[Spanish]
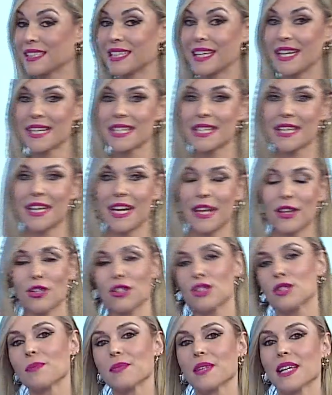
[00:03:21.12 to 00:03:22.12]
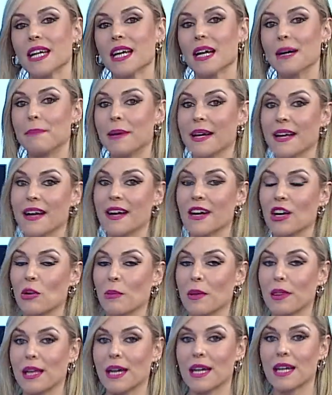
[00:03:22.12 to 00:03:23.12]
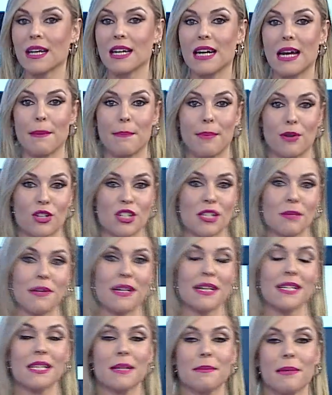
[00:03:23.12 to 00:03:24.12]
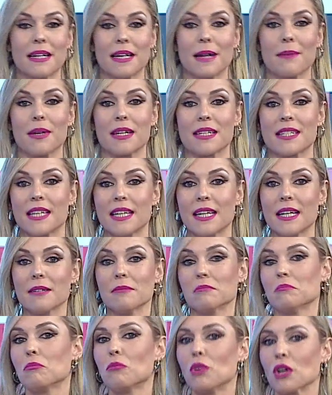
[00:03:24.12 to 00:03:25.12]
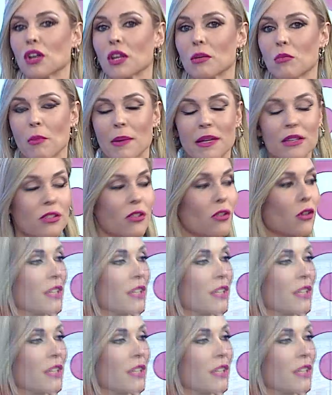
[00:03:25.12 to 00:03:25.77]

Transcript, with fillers: 3 grados para comenzar la próxima semana. Así que, bueno, de momento lo